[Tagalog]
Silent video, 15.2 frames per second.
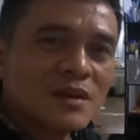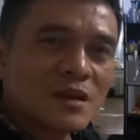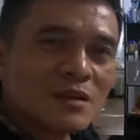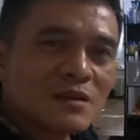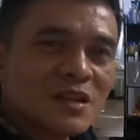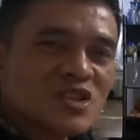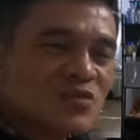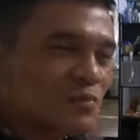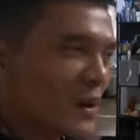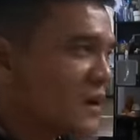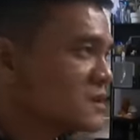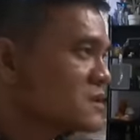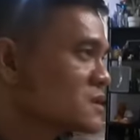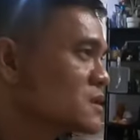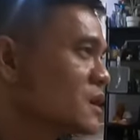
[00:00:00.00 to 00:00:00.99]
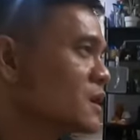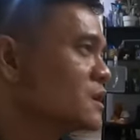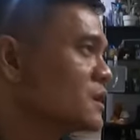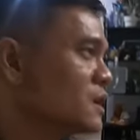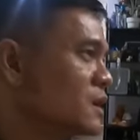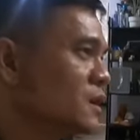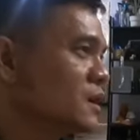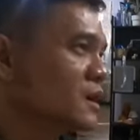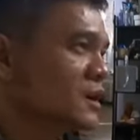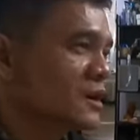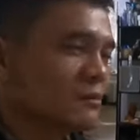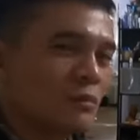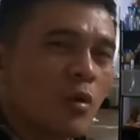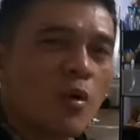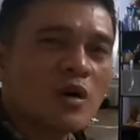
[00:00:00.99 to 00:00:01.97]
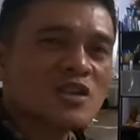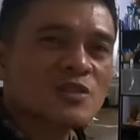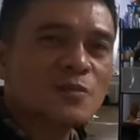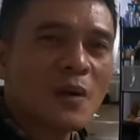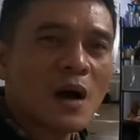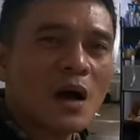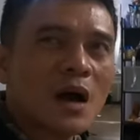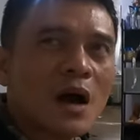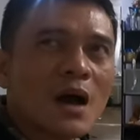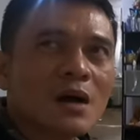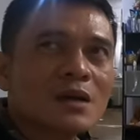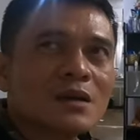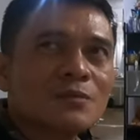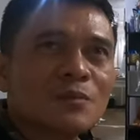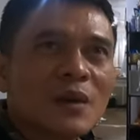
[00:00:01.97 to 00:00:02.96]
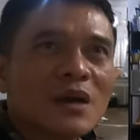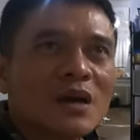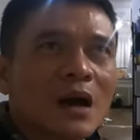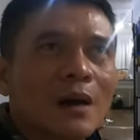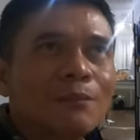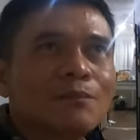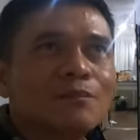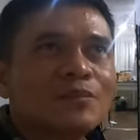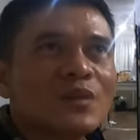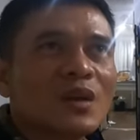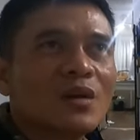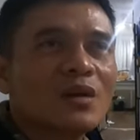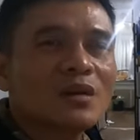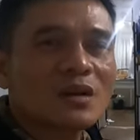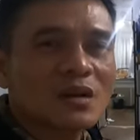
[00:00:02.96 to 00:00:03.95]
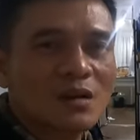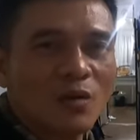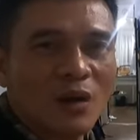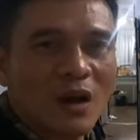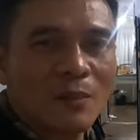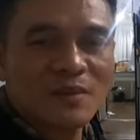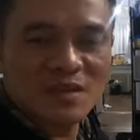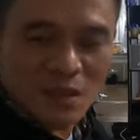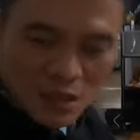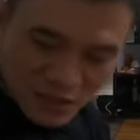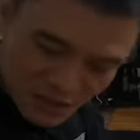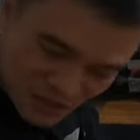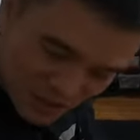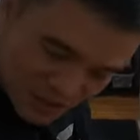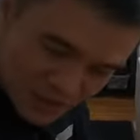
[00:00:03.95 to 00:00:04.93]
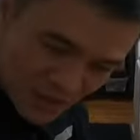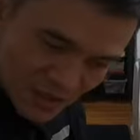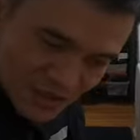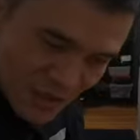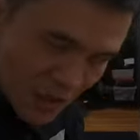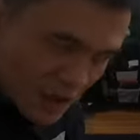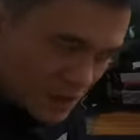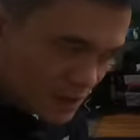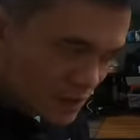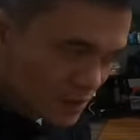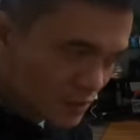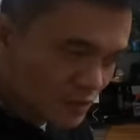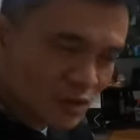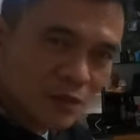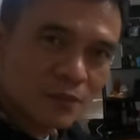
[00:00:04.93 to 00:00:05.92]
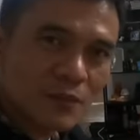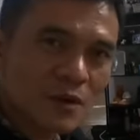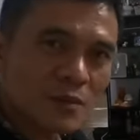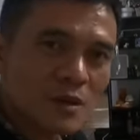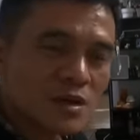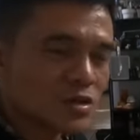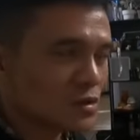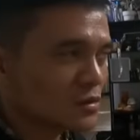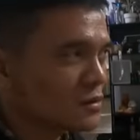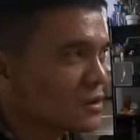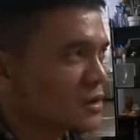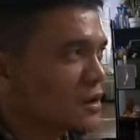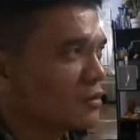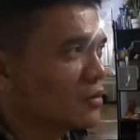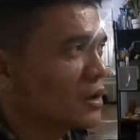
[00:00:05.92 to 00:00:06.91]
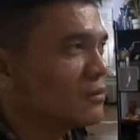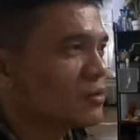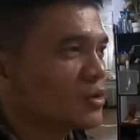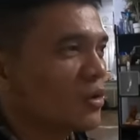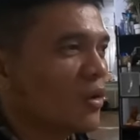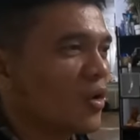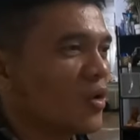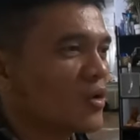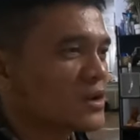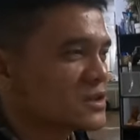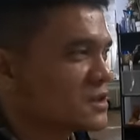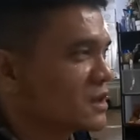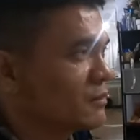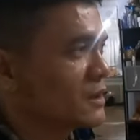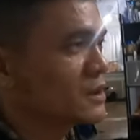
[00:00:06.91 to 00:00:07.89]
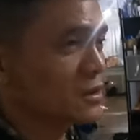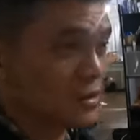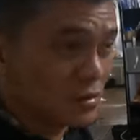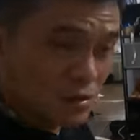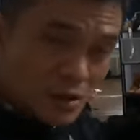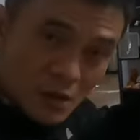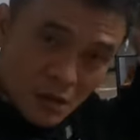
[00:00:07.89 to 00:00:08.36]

ng dispatch, bukas pa ang aking pick-up. Di, wala pa silang sinisend sa aking load information. Hindi ko alam kung anong oras na naman yon.